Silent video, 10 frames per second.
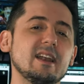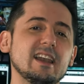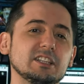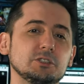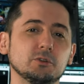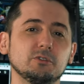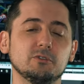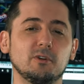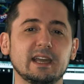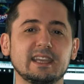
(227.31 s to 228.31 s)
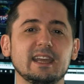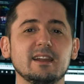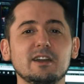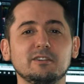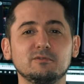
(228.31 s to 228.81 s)
la chose devant
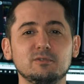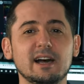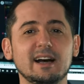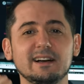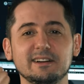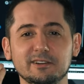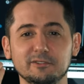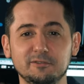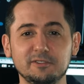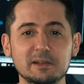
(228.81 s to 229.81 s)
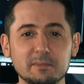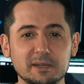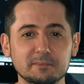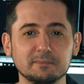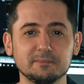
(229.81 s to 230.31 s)
laquelle vous la euh,
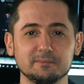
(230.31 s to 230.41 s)
filmez.